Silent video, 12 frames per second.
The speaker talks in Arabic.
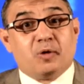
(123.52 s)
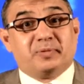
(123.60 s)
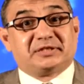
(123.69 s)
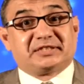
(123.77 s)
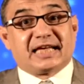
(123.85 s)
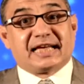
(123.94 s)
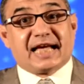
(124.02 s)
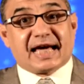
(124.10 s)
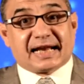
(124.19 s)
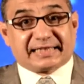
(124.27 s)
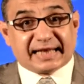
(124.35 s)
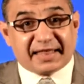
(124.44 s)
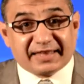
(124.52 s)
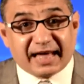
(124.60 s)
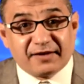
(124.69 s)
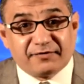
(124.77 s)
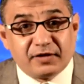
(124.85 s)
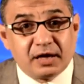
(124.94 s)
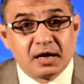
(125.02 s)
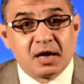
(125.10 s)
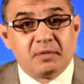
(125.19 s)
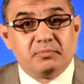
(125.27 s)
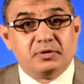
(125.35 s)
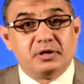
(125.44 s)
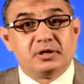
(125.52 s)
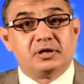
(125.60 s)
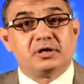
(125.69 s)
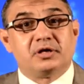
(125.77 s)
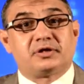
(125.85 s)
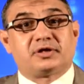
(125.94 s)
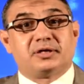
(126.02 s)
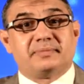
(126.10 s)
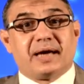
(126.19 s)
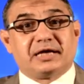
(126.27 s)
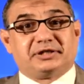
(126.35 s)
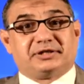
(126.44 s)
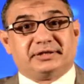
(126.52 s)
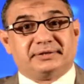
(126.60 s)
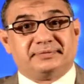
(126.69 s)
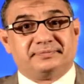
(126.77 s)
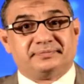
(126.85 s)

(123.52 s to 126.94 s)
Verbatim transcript: وبالسيارة الذي خلفه مثل ما يشتي